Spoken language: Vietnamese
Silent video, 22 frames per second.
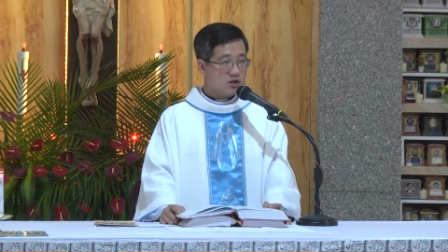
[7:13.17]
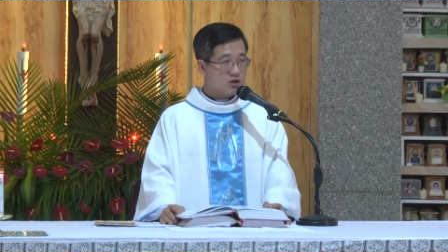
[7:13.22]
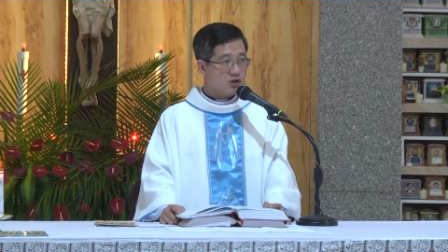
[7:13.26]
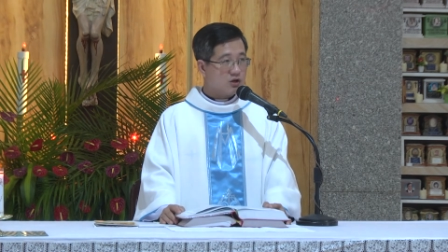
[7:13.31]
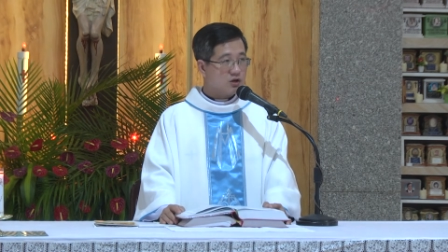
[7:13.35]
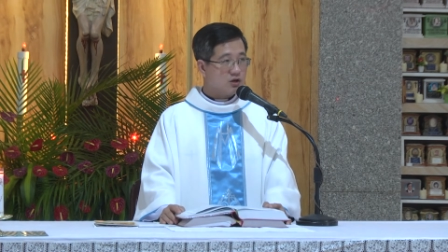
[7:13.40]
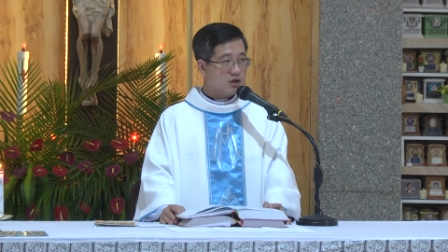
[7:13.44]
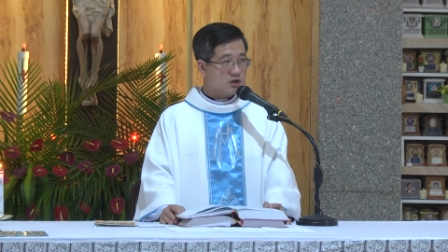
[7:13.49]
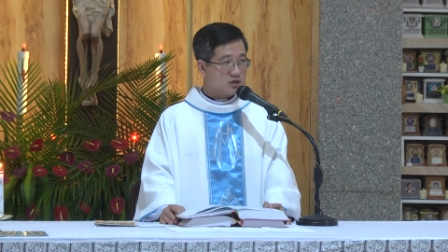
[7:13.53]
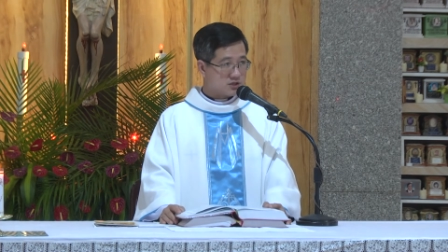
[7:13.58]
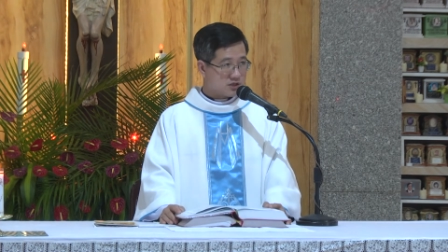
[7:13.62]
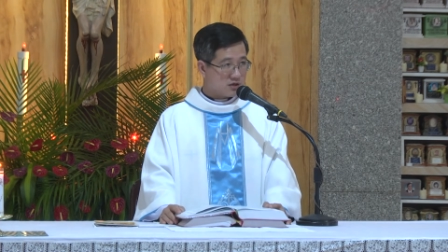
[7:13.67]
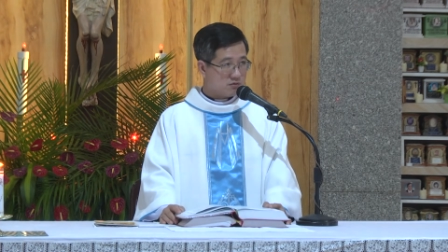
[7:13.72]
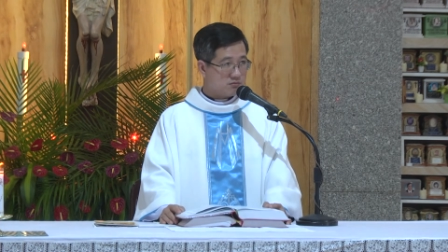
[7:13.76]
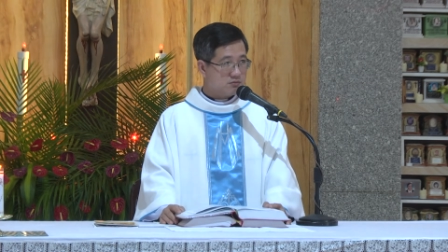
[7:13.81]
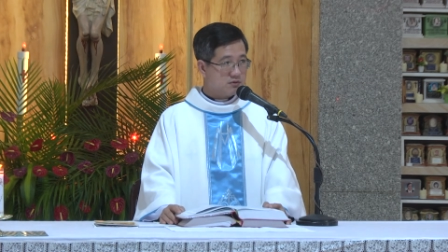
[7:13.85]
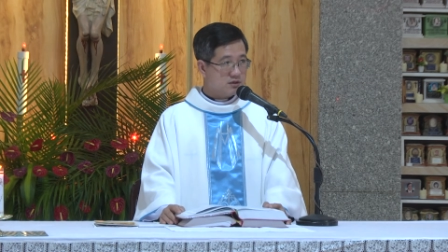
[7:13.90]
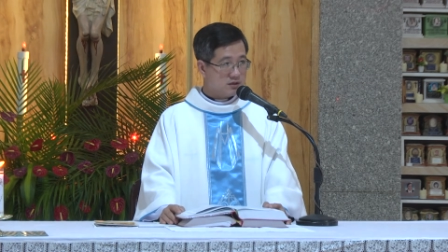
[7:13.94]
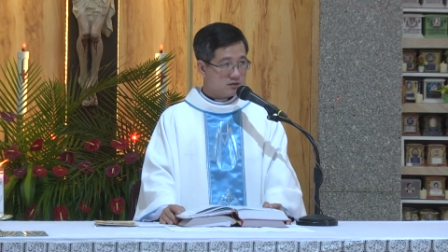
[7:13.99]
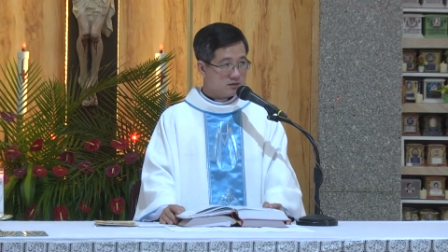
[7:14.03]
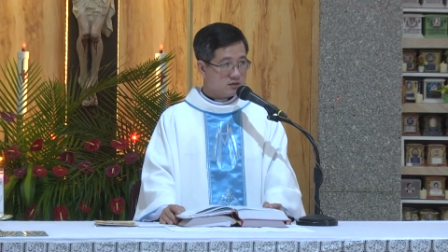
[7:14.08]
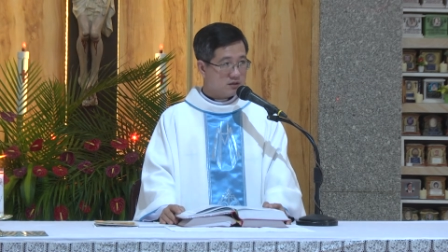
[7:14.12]
cho đời sống
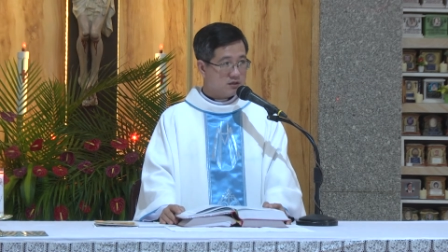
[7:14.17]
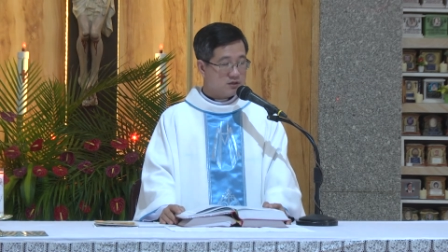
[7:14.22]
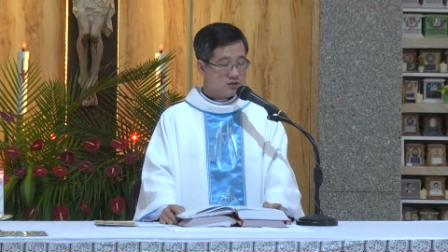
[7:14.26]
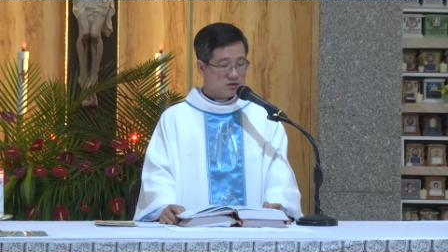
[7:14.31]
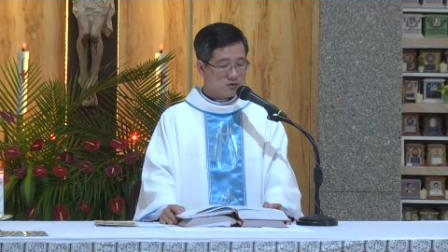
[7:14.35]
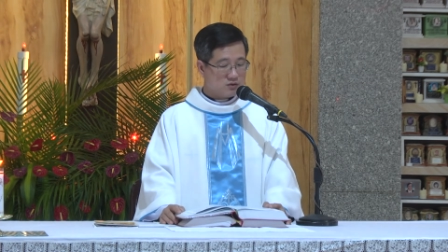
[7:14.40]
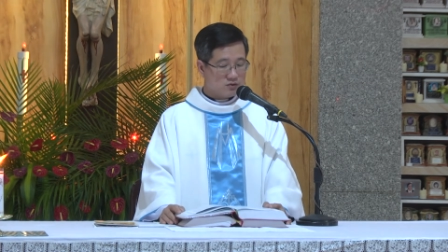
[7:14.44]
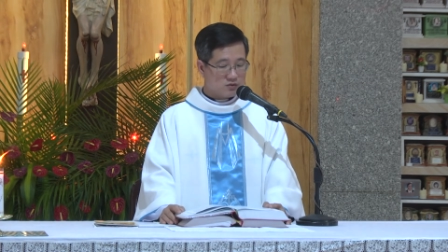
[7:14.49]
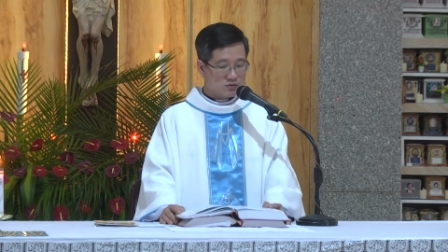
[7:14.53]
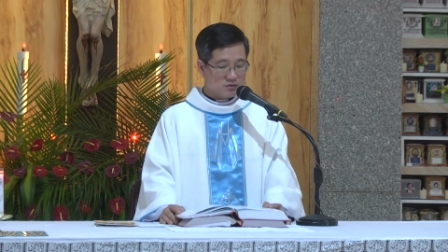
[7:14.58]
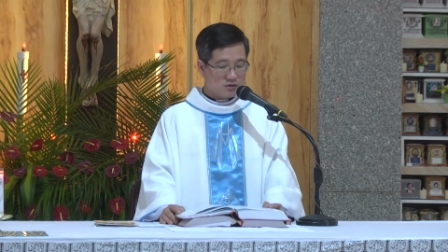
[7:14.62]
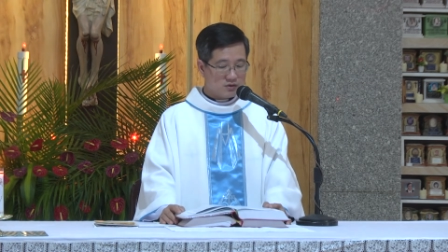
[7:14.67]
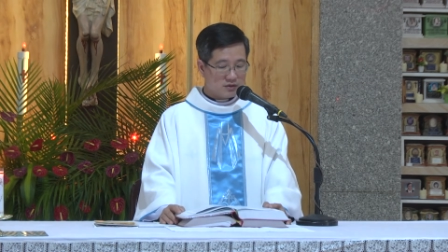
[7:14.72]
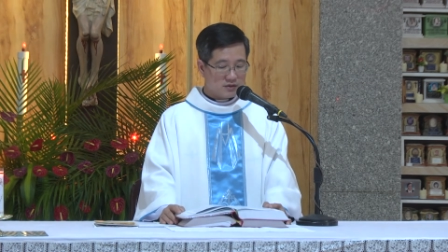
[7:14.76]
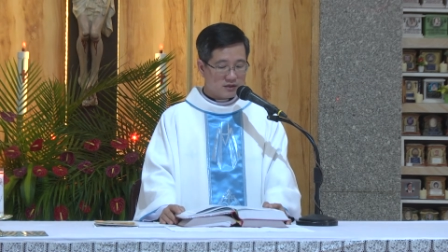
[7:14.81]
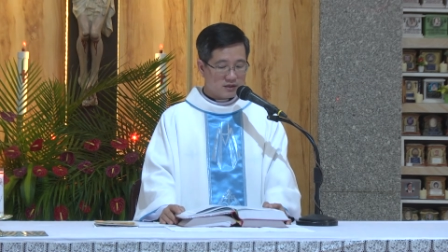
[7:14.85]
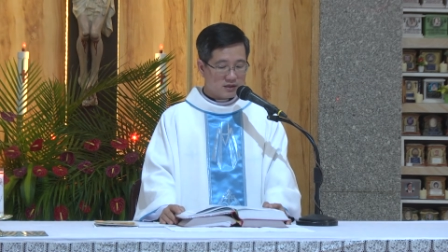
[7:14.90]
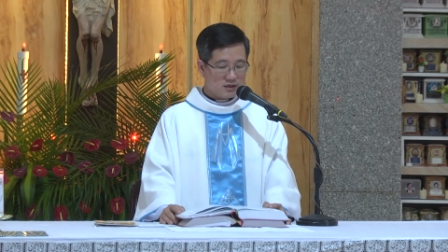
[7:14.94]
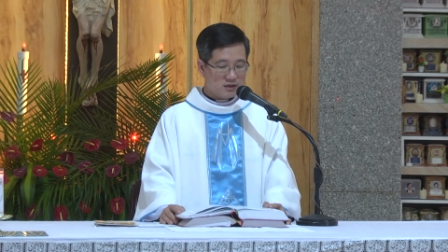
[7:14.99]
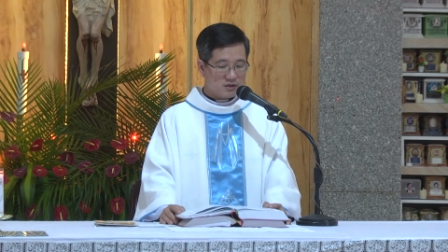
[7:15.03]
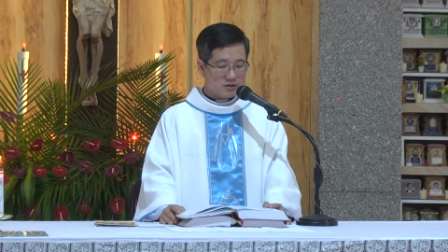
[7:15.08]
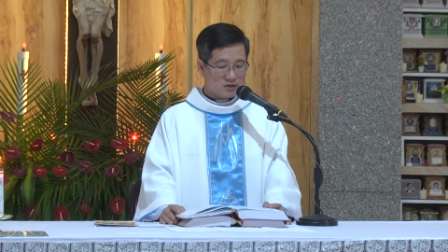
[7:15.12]
đức tin của
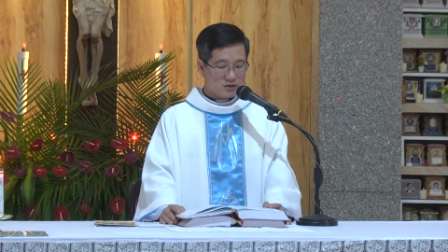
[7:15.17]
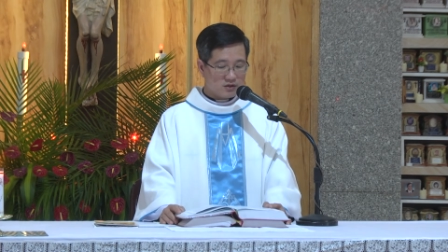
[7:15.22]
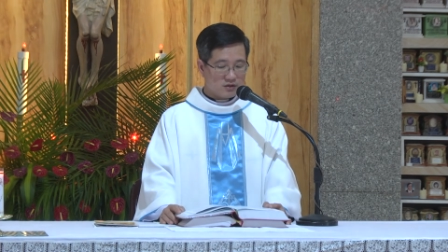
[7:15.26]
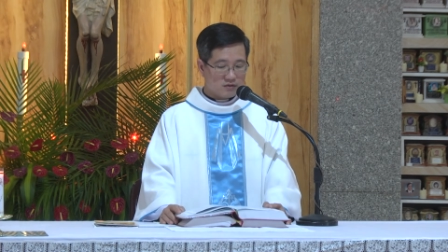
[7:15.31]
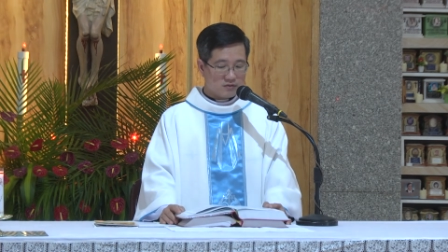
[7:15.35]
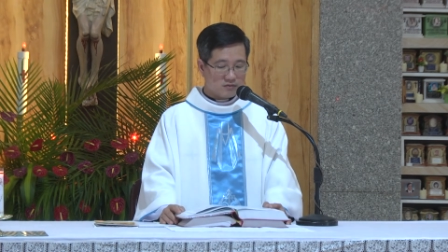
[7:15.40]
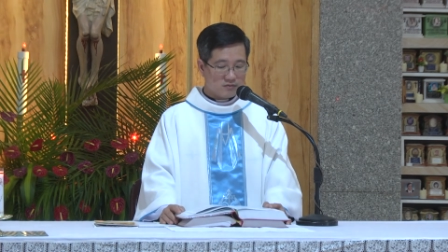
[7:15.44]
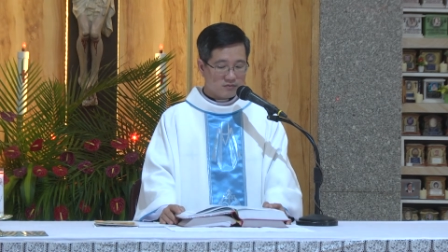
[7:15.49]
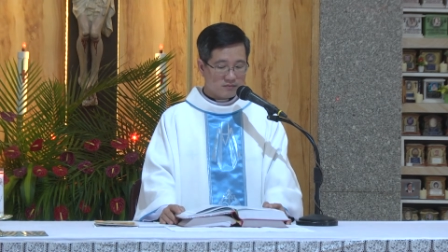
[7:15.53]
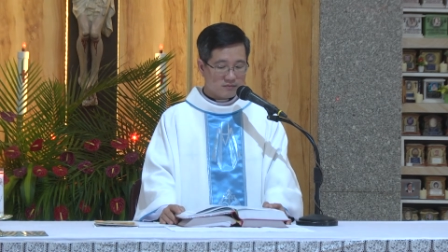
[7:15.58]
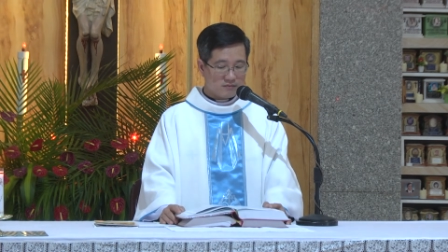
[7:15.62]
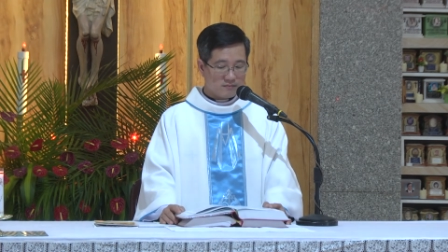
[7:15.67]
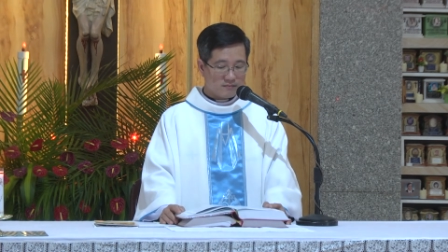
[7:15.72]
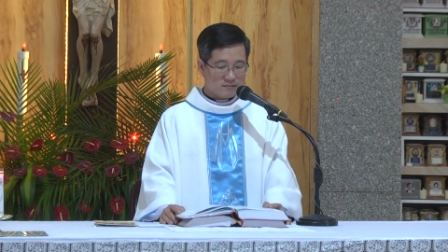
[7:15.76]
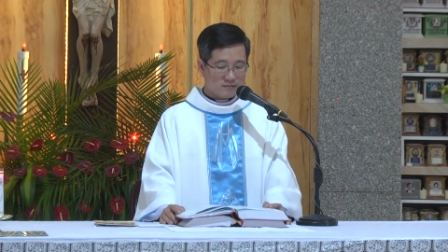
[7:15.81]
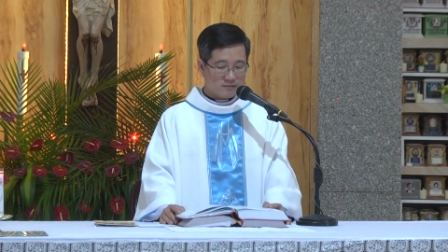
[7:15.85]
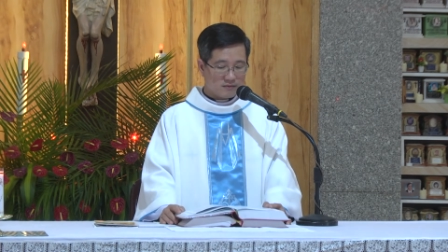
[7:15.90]
người Kitô hữu.